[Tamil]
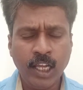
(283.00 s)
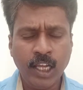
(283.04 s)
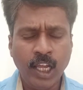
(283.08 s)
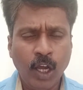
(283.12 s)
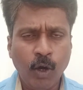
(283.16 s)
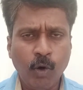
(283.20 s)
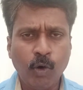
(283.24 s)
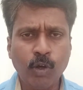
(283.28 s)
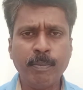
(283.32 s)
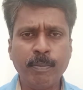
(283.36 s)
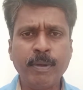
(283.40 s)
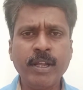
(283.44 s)

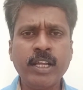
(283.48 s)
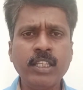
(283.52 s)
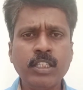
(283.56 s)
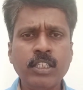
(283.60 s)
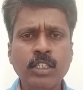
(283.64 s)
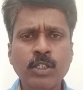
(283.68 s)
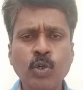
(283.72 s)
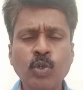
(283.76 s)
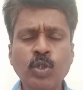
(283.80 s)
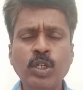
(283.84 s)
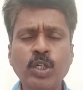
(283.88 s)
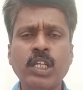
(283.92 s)
ஒரு
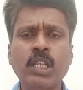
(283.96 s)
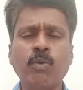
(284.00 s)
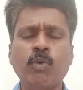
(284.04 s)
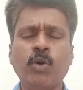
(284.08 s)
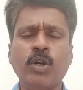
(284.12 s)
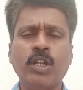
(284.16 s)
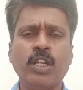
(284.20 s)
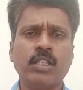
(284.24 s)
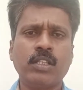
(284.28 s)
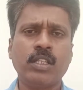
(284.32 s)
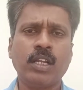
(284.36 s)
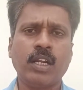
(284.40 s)
மிகுந்த
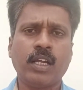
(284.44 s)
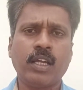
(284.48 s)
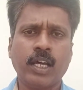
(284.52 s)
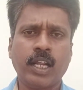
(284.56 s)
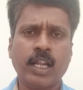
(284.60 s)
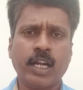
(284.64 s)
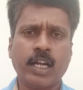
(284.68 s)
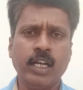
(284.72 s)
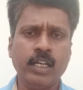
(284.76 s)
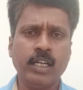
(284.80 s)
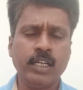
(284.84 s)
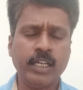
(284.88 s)
நுண்ணறிவோடு
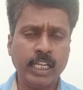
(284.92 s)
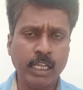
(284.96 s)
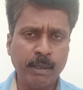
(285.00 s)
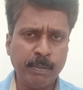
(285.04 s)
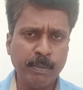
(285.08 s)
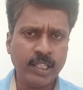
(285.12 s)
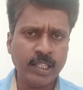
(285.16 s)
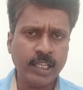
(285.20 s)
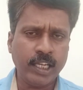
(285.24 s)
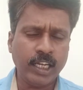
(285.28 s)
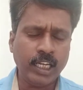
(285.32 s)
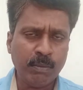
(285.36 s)
இருந்திருக்கிறார்கள்
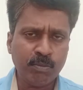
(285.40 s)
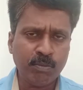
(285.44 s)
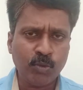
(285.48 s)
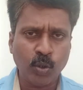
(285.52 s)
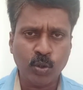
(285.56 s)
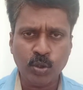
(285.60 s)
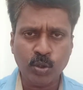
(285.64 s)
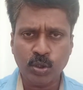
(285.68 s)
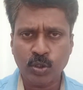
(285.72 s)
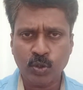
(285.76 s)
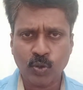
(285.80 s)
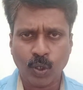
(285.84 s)
என்பதையெல்லாம்
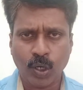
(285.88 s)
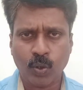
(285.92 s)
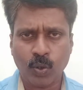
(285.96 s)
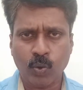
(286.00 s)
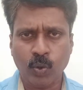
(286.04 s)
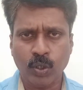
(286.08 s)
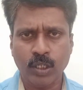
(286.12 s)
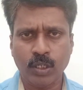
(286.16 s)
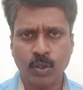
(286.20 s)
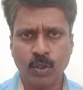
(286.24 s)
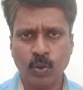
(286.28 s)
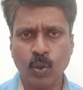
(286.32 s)
தொகுத்து
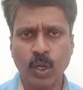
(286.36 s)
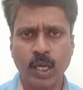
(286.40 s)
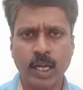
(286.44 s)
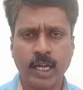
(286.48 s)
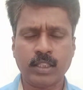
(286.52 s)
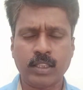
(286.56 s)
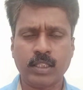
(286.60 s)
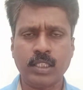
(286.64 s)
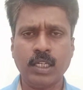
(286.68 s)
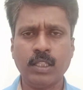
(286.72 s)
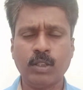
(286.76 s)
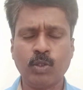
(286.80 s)
சொல்லக்கூடிய
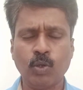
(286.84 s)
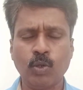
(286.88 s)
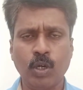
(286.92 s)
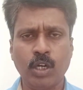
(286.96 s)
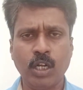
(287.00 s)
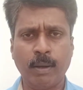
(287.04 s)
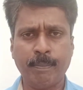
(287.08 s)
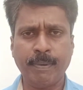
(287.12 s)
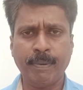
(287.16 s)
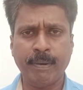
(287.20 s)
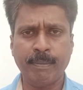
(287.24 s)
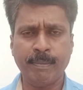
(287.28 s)
நூலாகத்தான்
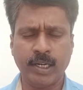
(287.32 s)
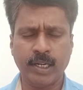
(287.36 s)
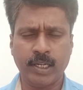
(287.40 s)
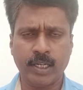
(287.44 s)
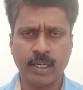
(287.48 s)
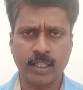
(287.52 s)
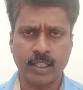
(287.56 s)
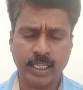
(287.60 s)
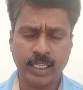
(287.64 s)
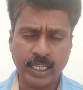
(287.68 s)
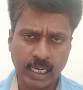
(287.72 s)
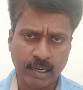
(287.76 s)
தொல்காப்பியம்
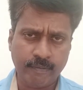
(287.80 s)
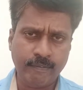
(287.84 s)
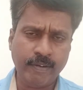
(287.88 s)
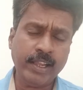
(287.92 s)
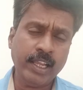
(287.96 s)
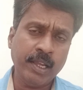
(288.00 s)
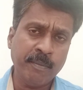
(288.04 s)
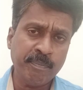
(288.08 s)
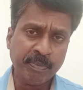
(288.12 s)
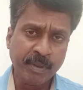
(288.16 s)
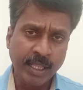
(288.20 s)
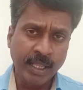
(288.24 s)
இருக்கிறது எனவே
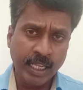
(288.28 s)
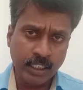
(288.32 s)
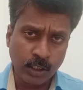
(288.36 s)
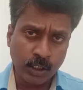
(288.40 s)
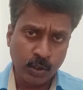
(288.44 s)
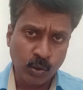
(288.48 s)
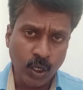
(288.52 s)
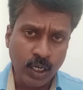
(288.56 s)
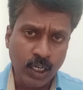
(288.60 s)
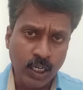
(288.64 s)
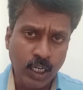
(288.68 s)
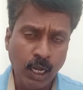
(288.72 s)
இந்த
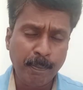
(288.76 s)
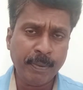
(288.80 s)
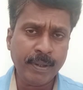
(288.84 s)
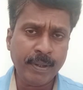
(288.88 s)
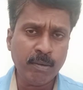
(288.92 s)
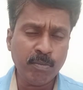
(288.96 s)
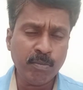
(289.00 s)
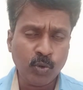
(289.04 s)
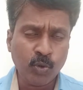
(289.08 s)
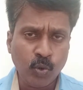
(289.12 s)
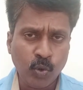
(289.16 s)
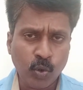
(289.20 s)

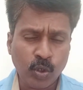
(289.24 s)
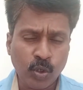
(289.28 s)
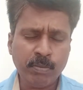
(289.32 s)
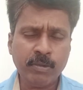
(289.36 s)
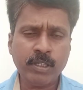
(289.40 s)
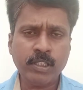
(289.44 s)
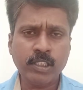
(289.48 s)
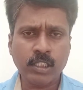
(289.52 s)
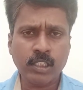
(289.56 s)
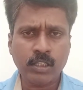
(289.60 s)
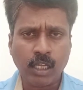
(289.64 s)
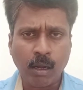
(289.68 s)
தொல்காப்பியம் கூறும்
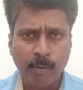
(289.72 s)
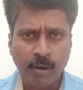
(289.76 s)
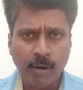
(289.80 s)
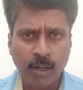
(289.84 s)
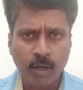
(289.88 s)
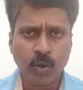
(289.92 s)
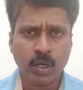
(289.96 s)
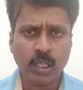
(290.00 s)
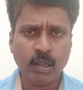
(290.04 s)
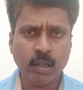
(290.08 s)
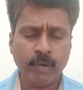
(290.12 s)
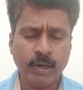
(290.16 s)
இந்த
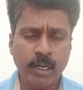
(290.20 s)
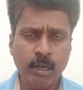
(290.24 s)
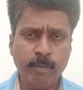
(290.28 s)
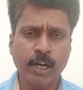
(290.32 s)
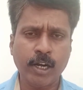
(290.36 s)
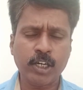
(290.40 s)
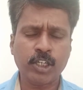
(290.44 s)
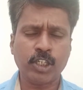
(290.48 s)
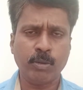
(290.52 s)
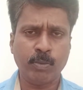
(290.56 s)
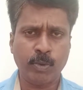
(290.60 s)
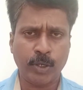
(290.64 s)
தமிழருடைய
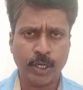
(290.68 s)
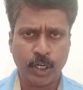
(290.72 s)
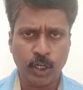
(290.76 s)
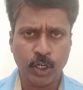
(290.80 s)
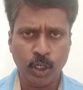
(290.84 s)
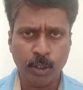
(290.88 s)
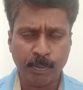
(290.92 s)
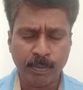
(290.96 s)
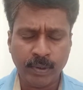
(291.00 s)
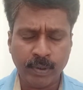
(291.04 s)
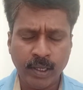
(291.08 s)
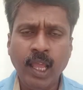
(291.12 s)
வழிபாட்டு
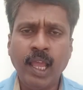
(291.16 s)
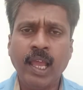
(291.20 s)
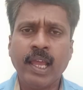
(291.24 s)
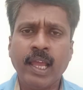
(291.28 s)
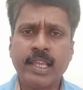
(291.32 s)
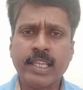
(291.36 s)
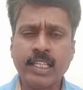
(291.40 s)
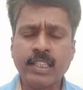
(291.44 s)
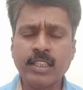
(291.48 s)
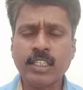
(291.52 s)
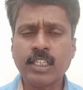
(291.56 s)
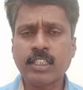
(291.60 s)
முறைகளும்
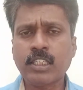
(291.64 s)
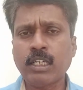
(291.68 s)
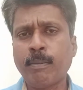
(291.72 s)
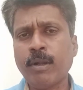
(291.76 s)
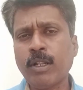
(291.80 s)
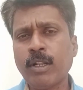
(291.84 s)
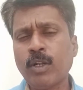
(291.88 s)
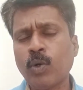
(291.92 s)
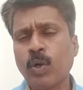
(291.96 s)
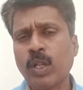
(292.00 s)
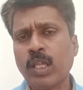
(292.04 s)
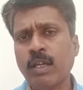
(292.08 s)
இந்த
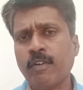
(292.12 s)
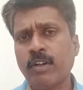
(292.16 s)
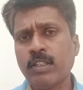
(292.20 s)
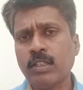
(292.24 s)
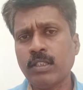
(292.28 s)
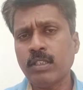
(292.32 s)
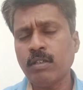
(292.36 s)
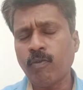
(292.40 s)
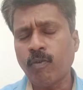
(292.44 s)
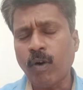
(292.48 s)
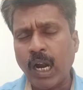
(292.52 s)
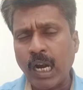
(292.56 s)
தமிழருடைய
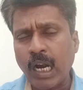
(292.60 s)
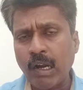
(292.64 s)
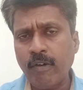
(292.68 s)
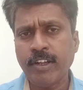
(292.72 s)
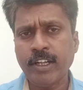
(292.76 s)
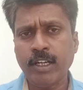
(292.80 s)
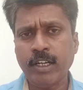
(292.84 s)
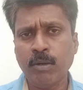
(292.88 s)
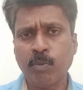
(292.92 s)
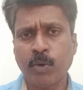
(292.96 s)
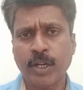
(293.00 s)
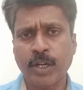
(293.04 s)
வந்து
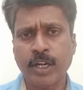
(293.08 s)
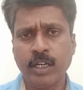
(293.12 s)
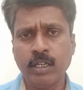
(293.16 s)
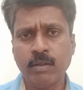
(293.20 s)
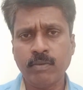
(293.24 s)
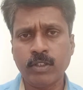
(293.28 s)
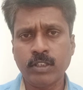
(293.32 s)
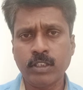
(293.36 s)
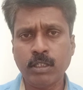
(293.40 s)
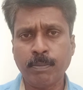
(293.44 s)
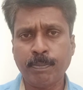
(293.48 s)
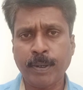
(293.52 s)
வாழ்வியல்
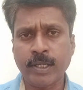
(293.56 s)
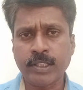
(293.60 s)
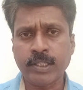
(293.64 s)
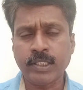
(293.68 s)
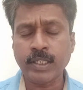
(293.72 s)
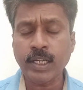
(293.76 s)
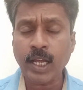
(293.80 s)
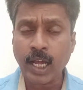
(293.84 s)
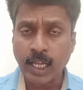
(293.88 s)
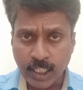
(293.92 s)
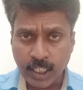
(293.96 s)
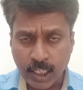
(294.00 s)
முறைகளும் வந்து
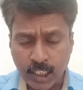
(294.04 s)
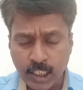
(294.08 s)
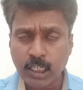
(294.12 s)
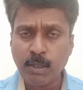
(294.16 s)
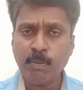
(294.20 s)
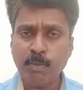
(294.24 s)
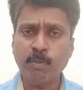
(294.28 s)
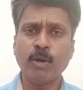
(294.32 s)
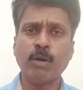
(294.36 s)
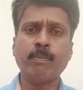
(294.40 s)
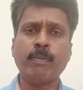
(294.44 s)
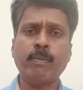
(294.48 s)
பார்த்திங்கன்னா அதற்கு
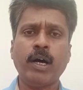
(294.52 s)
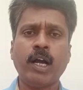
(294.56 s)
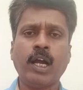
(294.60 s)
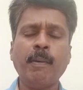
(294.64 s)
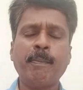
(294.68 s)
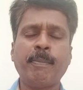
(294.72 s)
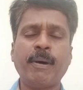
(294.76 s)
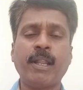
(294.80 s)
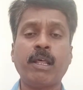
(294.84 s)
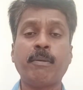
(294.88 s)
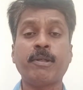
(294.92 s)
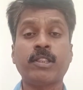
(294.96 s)
முன்பாக
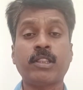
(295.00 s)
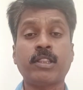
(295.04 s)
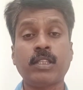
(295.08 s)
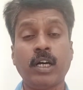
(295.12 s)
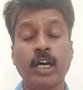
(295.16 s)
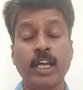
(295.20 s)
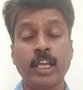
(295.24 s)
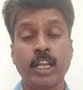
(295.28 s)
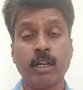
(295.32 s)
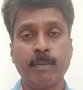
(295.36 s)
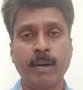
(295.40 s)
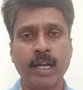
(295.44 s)
பல
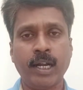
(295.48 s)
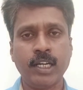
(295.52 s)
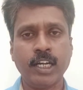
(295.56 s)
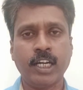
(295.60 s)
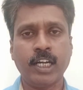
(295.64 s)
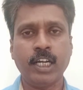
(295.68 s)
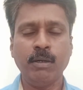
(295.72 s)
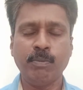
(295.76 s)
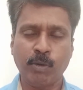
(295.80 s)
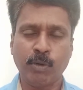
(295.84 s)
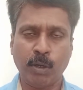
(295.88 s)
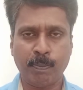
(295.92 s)
பத்தாயிரம்
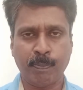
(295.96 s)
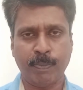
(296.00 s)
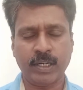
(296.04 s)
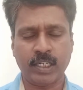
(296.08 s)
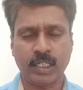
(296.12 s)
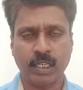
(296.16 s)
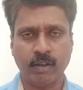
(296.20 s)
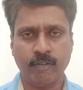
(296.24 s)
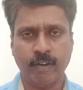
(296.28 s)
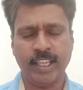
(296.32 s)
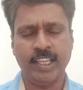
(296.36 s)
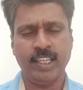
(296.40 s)
ஆண்டுகள்
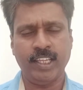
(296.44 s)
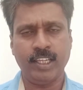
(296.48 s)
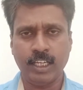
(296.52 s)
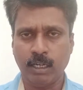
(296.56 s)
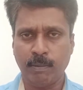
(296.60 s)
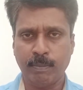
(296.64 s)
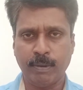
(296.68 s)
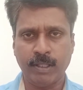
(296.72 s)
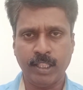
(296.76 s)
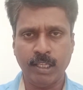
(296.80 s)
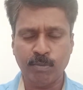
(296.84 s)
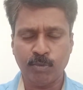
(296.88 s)
முற்பட்டவை
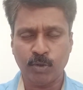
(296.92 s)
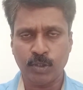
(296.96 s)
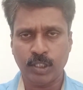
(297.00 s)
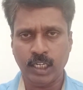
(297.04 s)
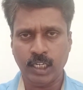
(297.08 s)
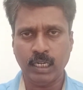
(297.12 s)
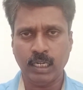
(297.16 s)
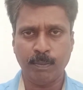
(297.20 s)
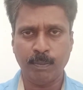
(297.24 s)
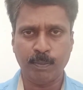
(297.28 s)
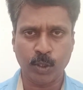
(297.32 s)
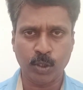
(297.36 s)
என்பதை
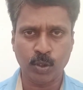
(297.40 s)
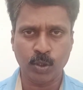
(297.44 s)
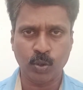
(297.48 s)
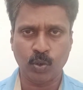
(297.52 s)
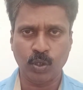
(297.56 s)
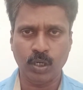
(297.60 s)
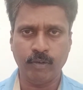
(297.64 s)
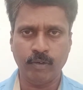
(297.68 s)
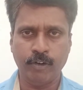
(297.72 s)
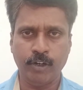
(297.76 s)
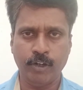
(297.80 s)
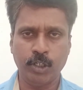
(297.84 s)
முதலில் நாம் புரிந்து
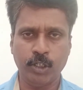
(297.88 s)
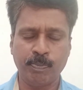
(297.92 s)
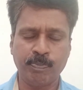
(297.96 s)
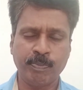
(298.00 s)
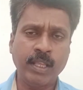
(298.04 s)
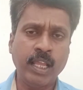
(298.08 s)
கொள்ள வேண்டும்